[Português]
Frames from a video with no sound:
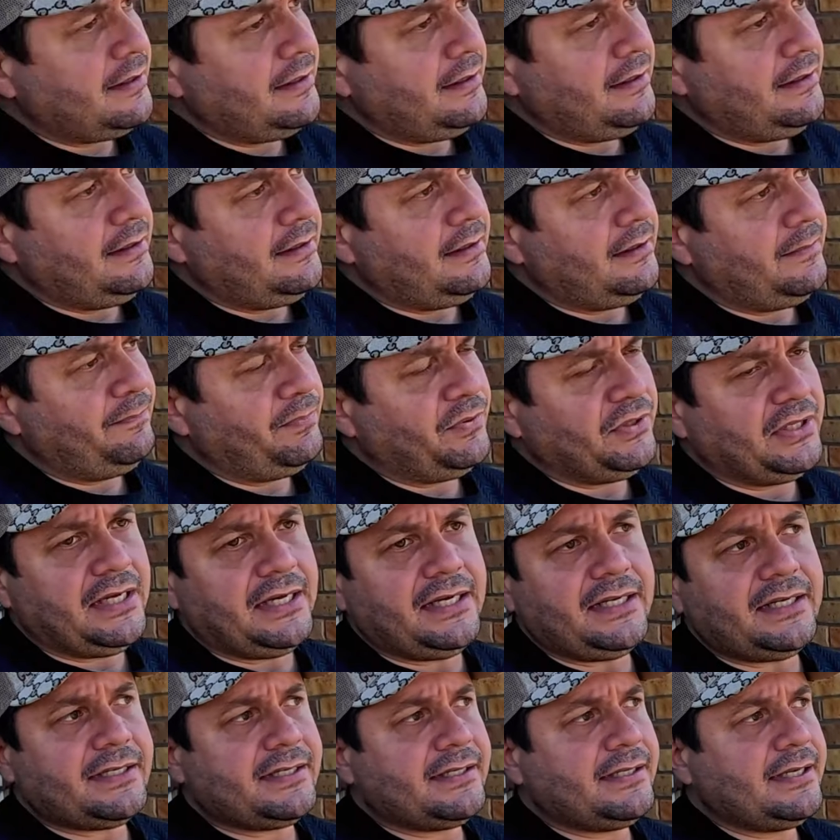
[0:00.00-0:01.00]
que
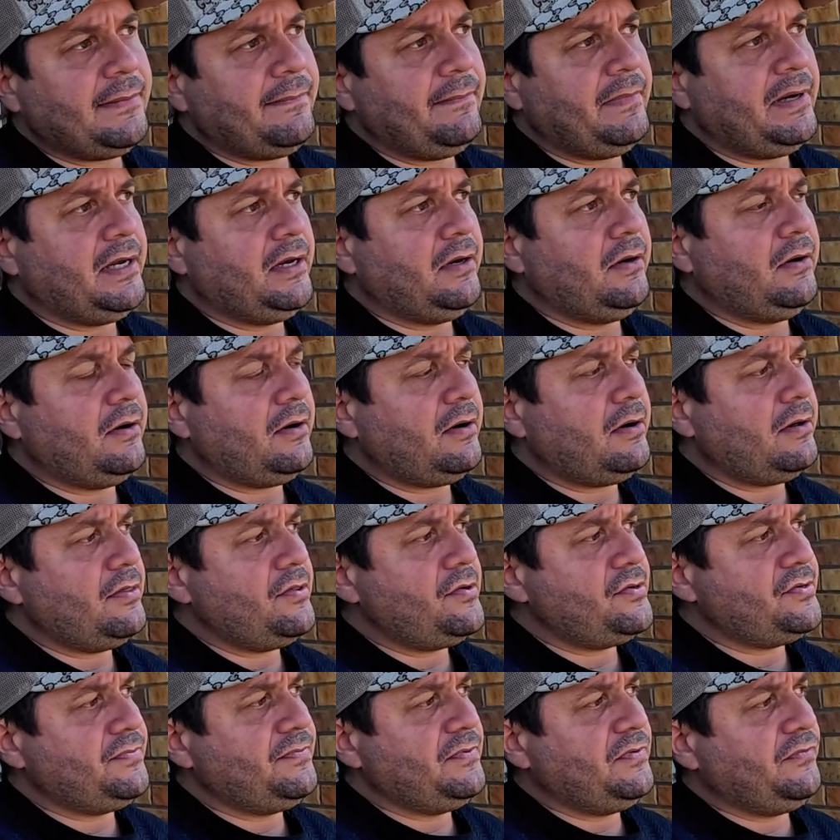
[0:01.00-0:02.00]
poderia ser melhor
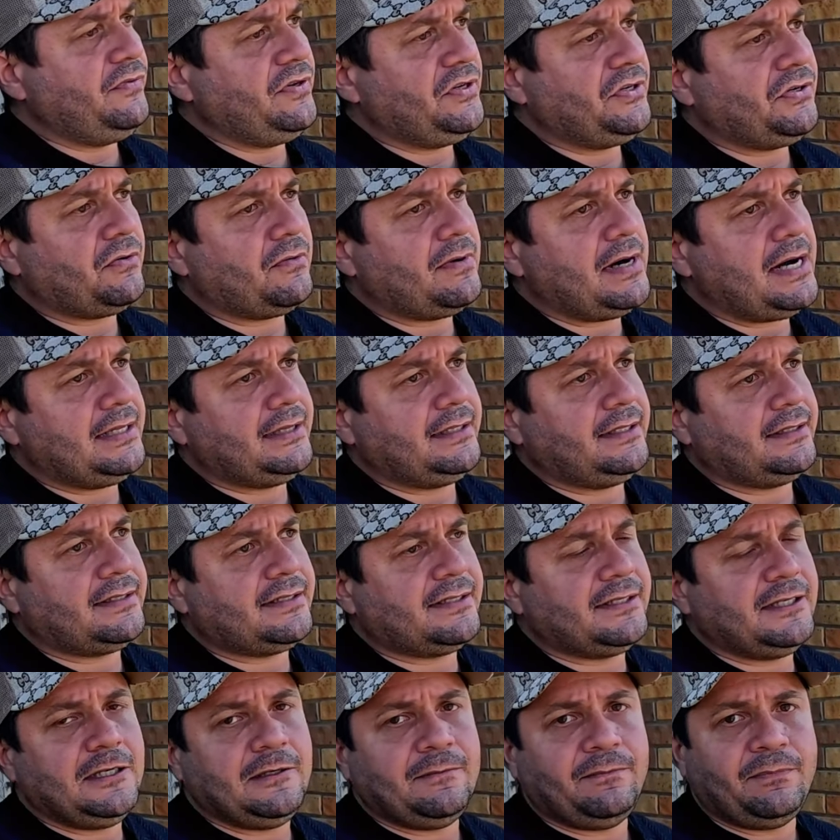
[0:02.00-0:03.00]
2024
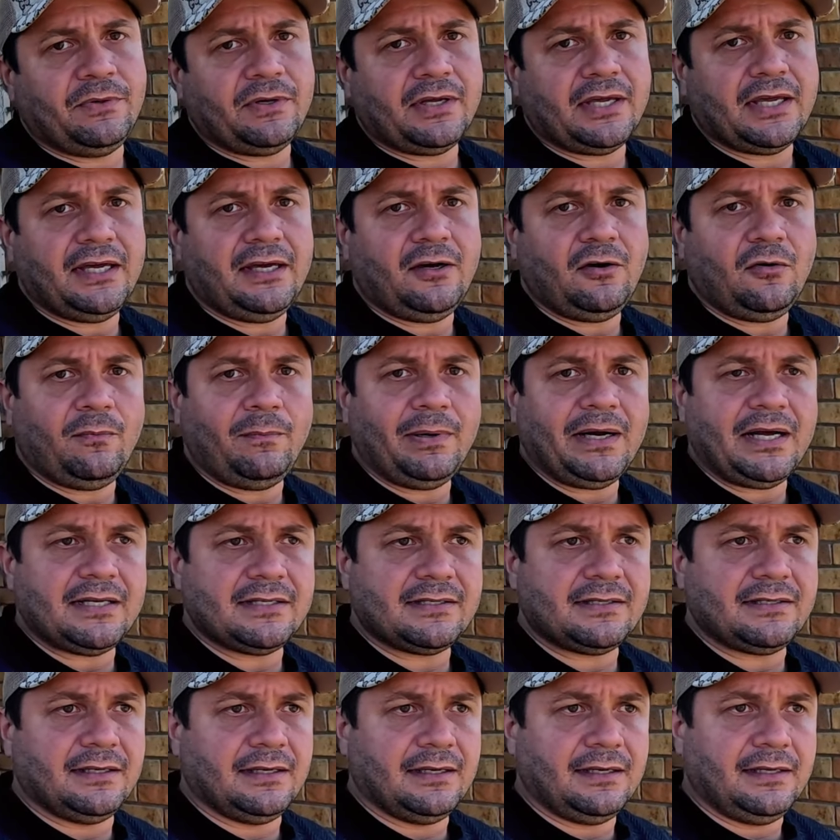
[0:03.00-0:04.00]
assim, porque o
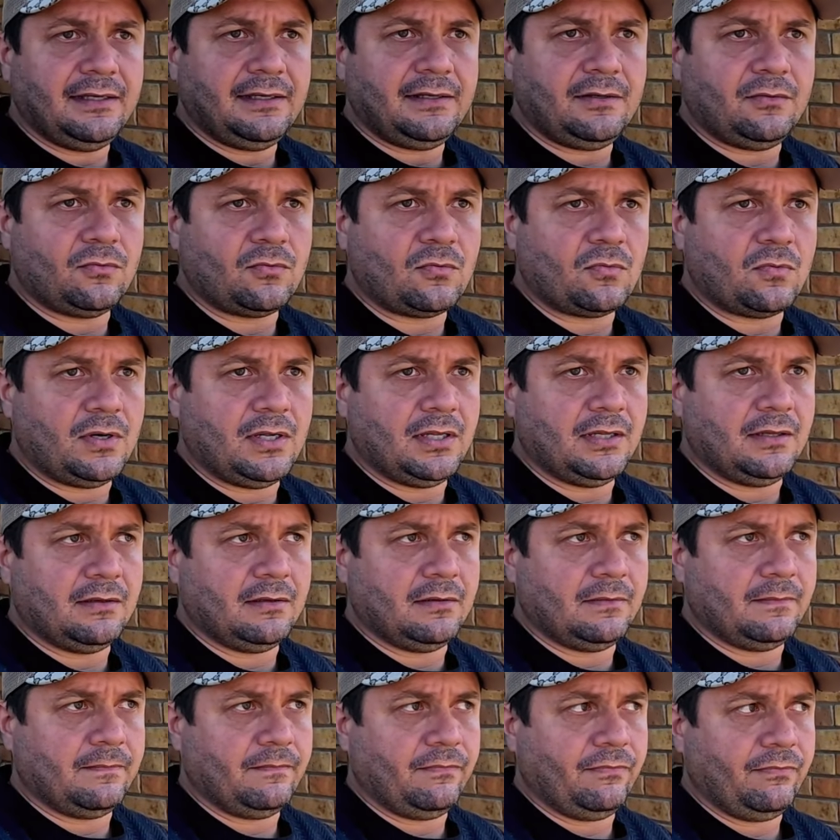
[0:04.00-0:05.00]
brasileiro,
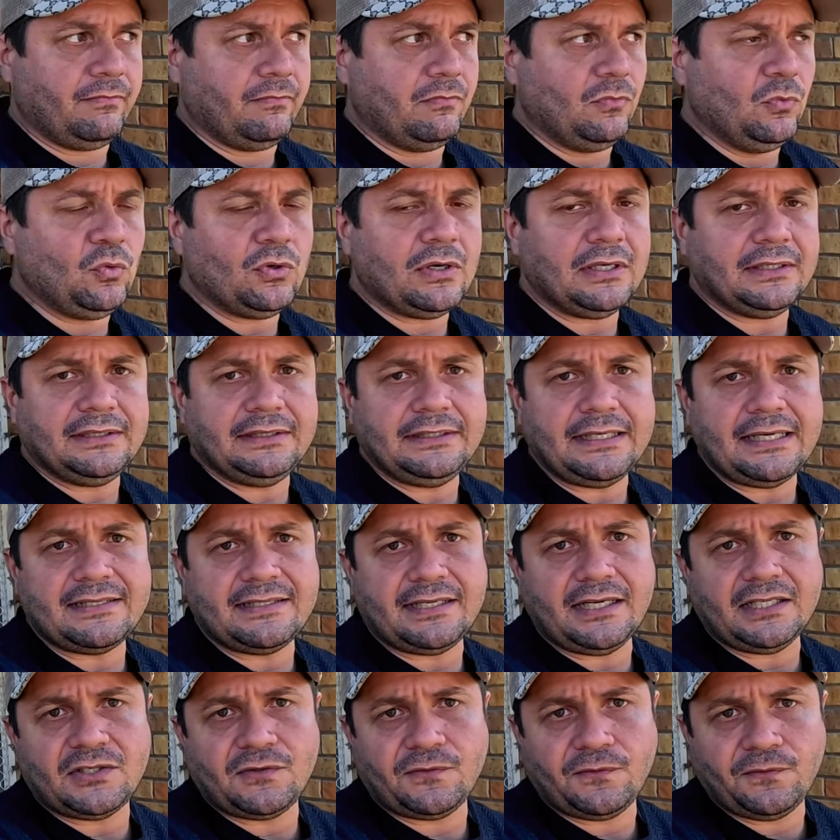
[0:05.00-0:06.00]
quando nunca tá
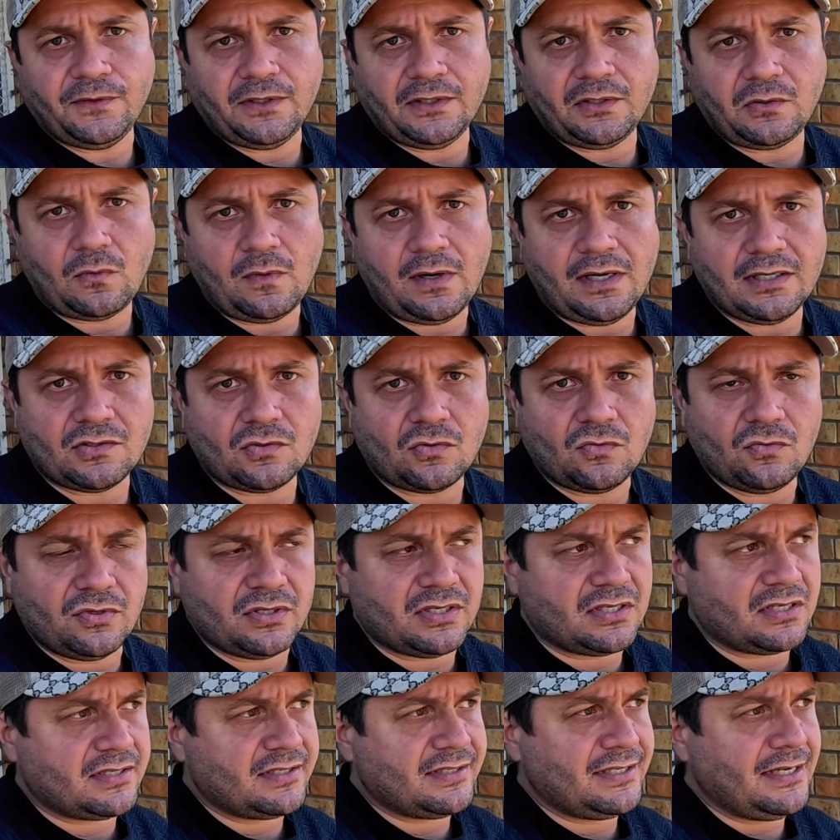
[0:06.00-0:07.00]
satisfeito com as
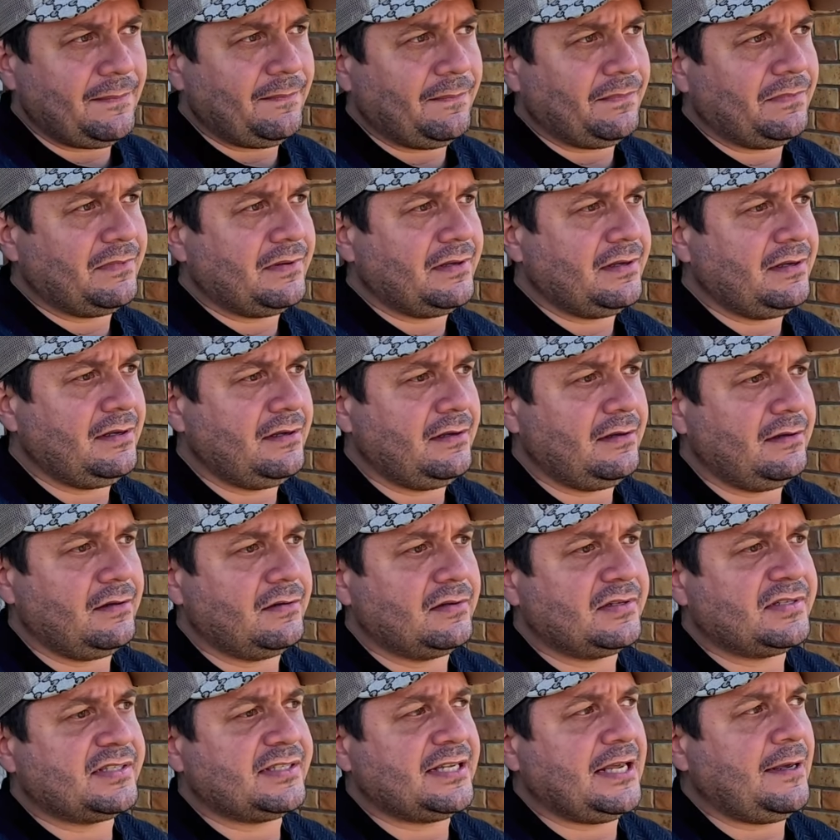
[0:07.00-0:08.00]
coisas, sempre que
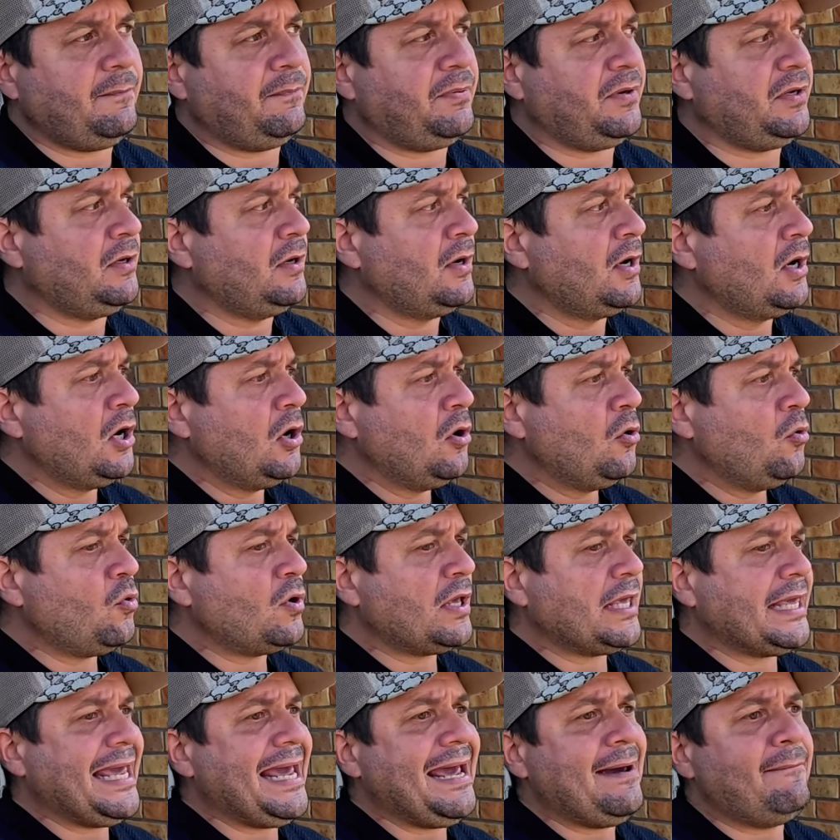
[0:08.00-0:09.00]
sempre o
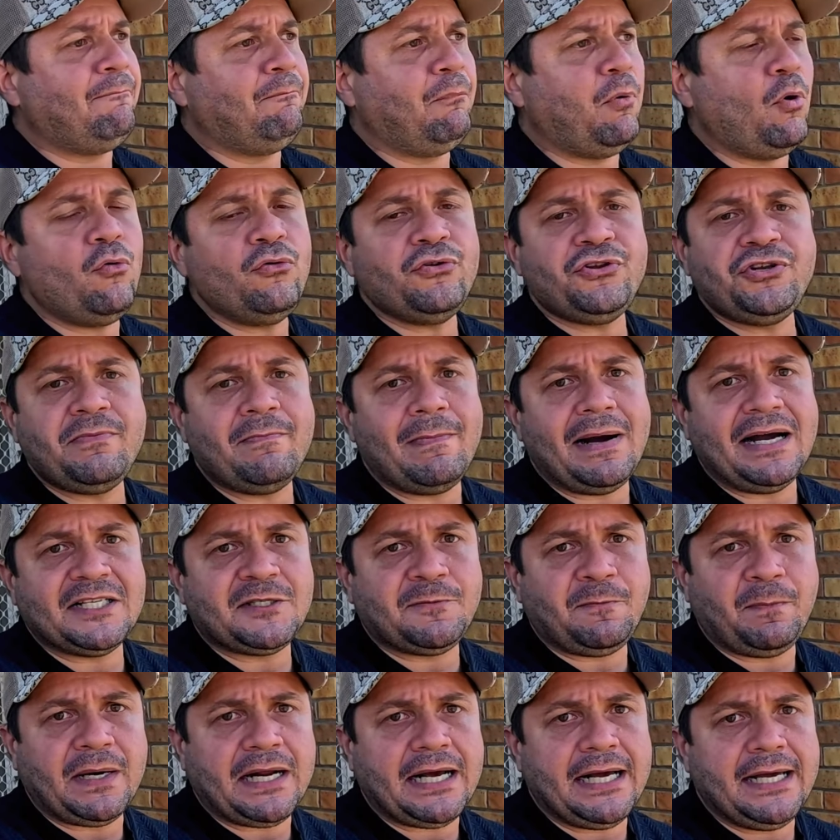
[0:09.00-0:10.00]
que é bom demais
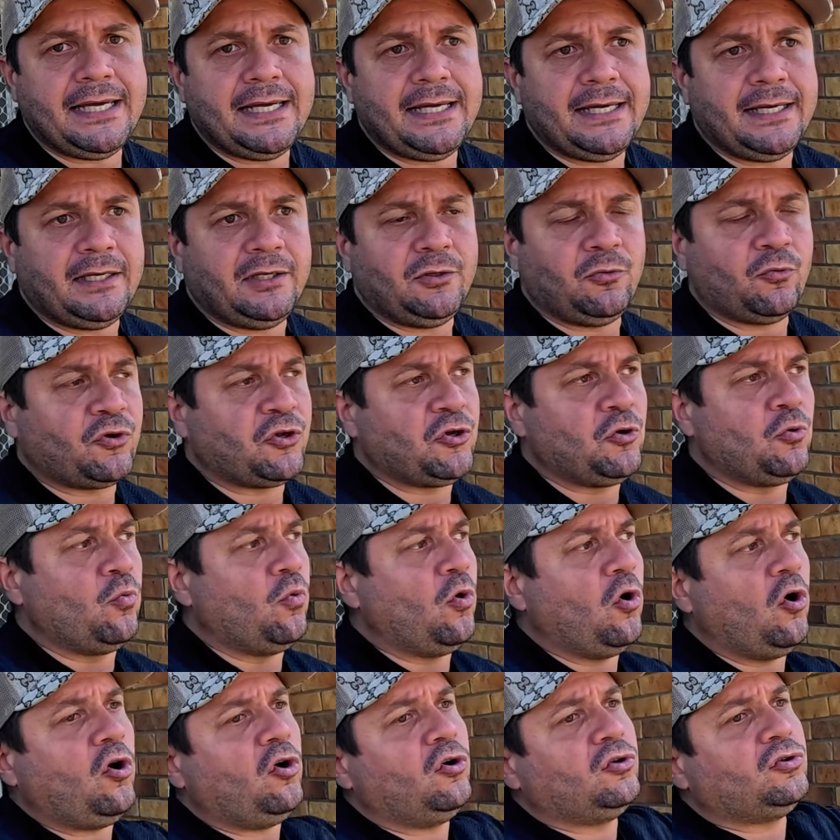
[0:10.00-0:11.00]
para ele, o que o
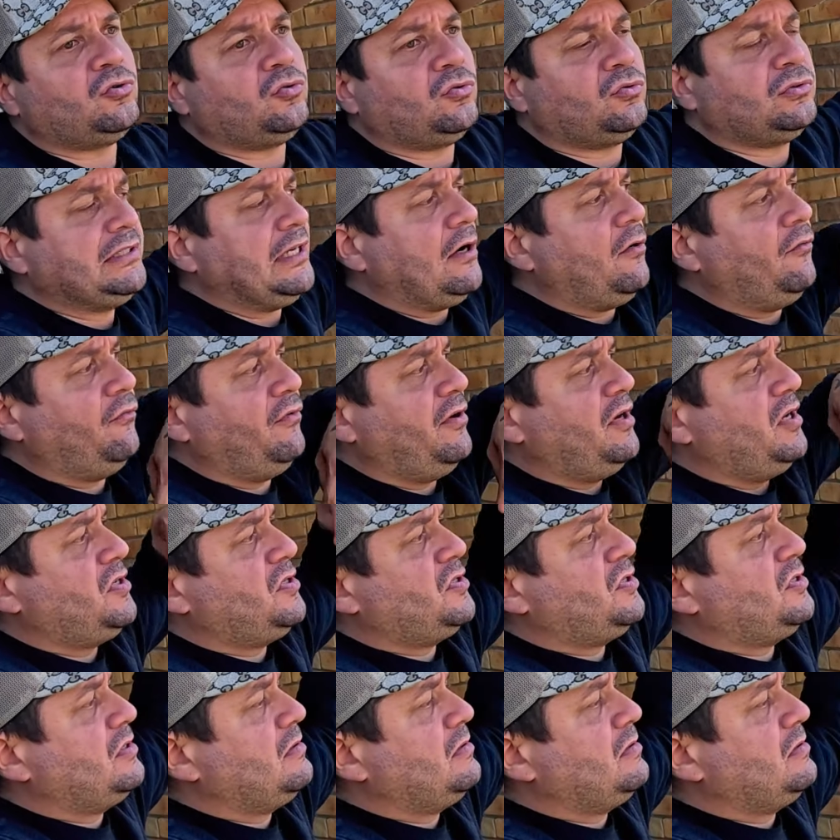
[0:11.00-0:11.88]
outro talvez